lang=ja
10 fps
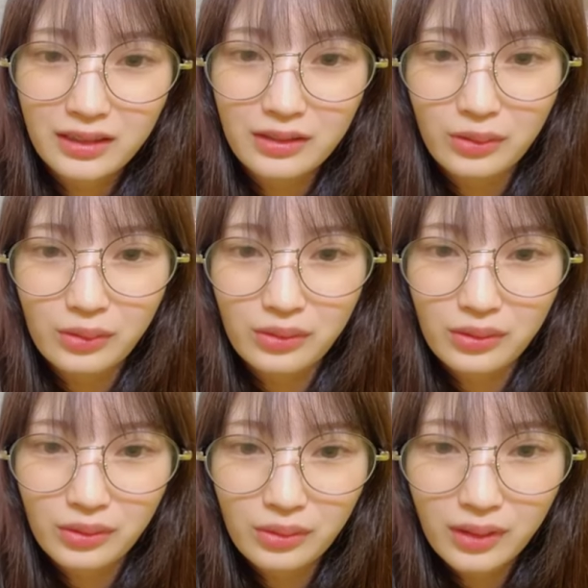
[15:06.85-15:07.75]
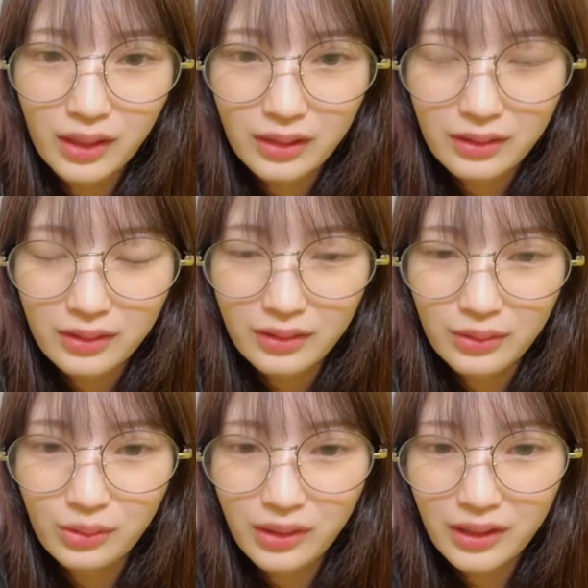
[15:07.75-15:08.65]
ひよくん了解
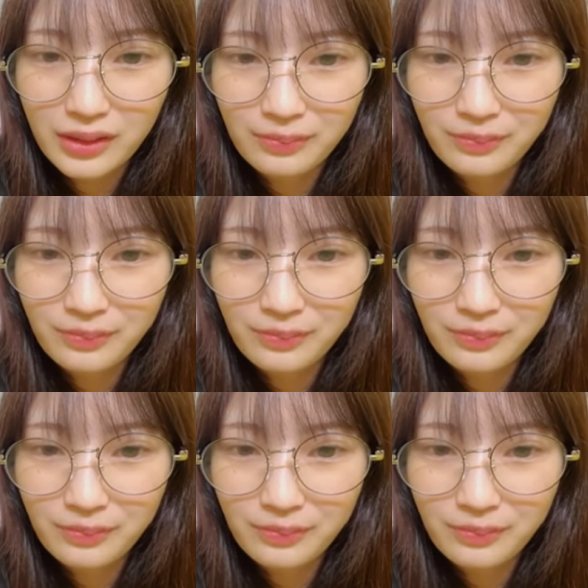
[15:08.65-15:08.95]
了解